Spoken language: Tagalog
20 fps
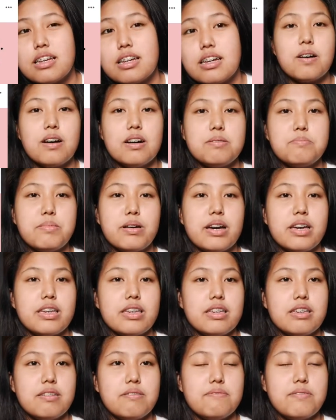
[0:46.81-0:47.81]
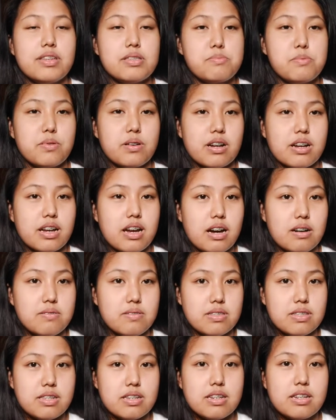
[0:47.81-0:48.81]
on my Facebook
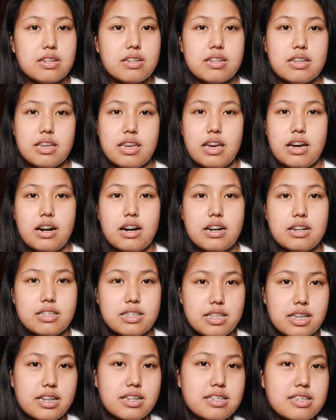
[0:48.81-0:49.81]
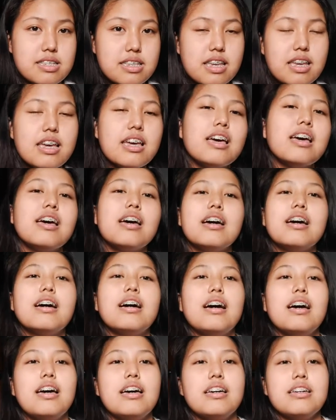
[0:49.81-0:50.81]
account, uh, this.
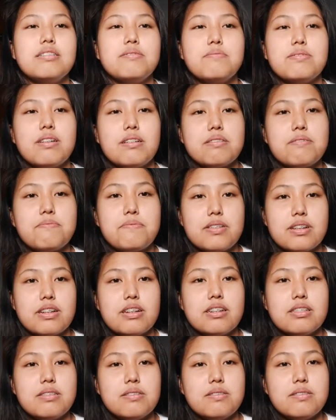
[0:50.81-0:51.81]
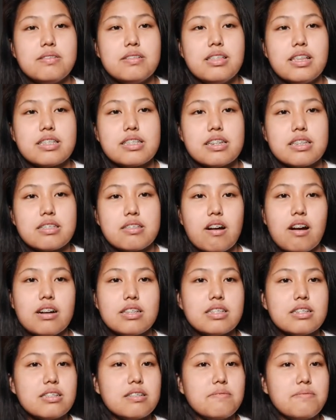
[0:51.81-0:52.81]
And without further ado, let's get
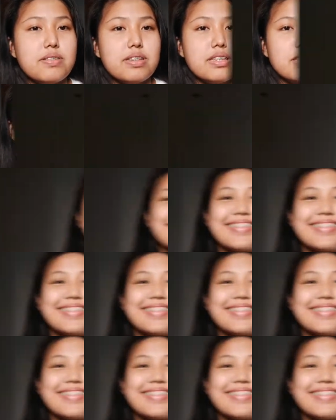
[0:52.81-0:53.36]
on to the video.